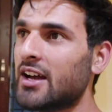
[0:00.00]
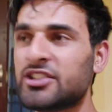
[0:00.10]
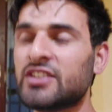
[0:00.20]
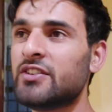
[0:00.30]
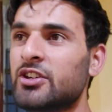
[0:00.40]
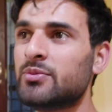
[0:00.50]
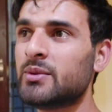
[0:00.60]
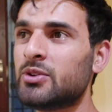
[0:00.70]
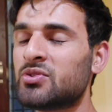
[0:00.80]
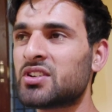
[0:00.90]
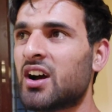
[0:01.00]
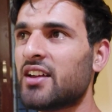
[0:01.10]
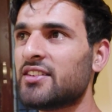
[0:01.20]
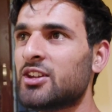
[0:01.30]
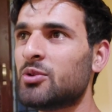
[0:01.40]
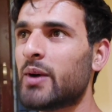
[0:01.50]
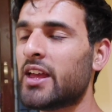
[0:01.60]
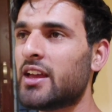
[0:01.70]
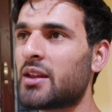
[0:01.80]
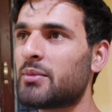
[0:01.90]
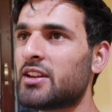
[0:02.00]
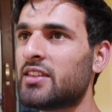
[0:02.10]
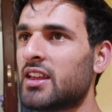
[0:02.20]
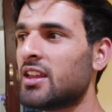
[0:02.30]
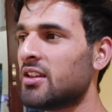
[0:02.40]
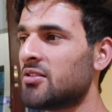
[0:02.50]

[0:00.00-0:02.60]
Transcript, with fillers: आज की वीडियो में भी कुछ खास नहीं हो पाया यार मेरे से